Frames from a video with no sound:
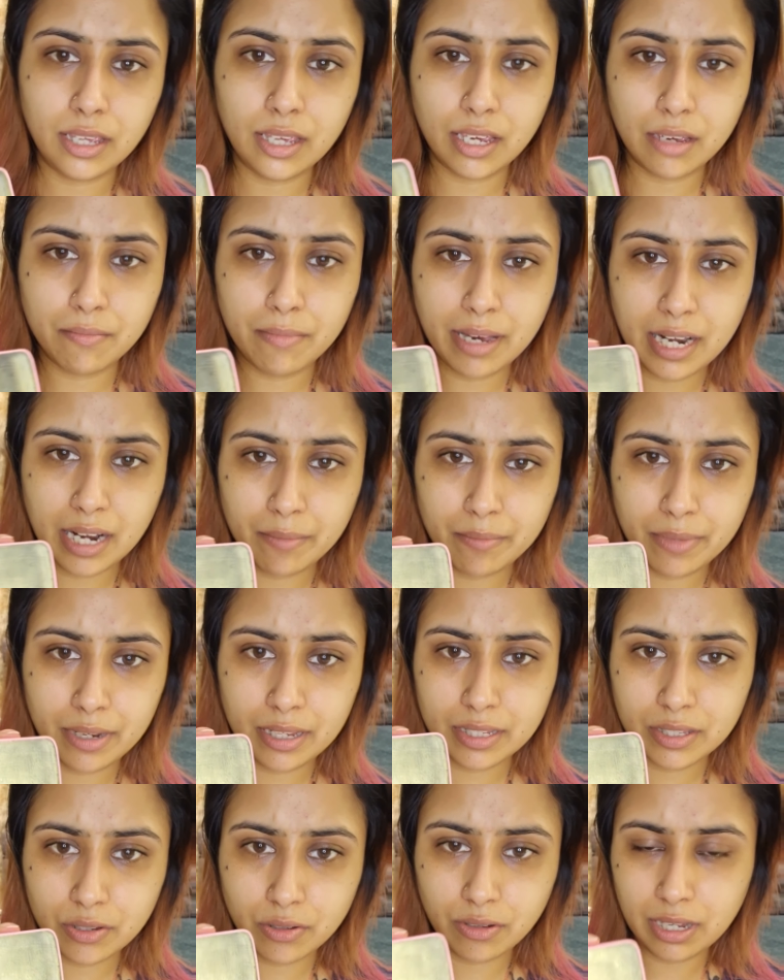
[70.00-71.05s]
एक बार आपने
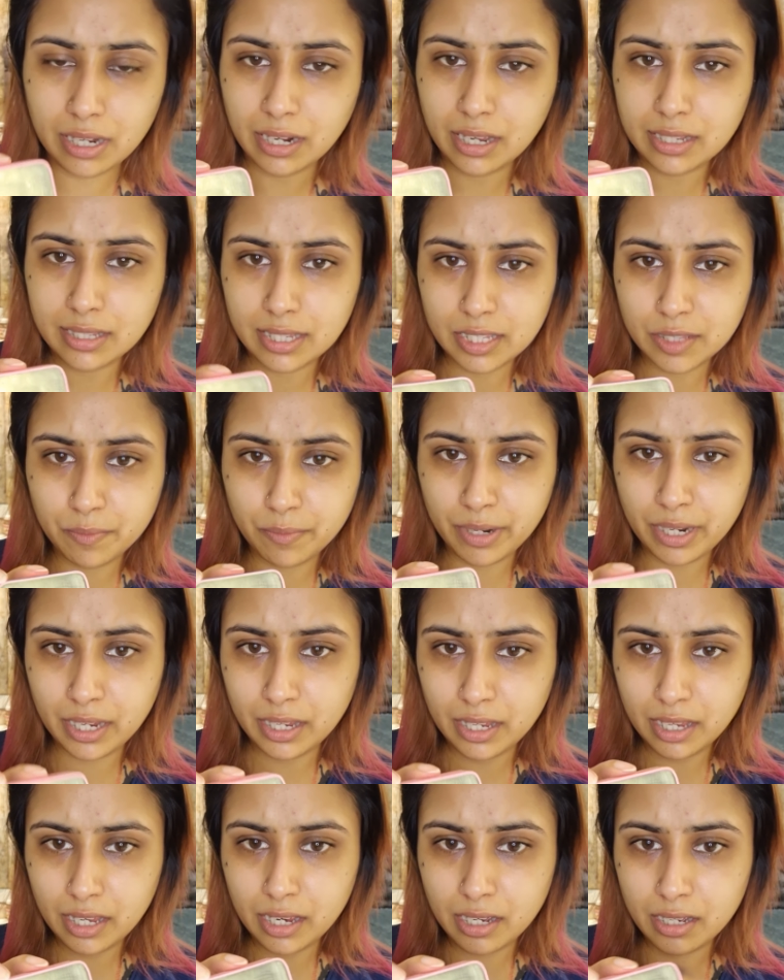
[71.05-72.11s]
इसको हल्का सा स्प्रे
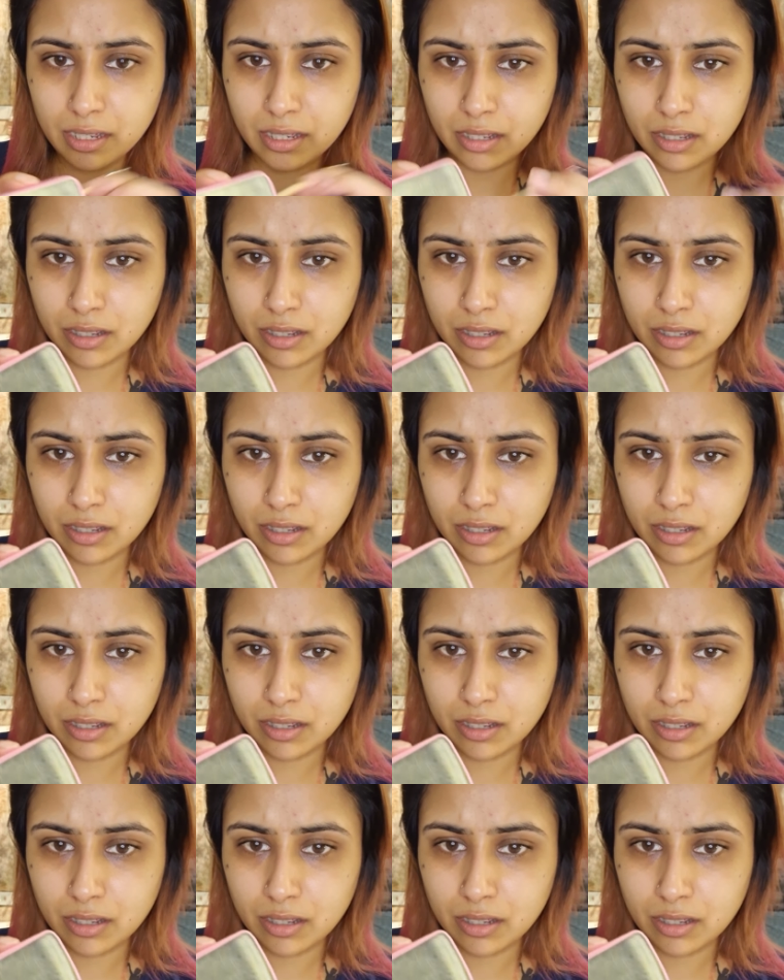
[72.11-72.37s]
किया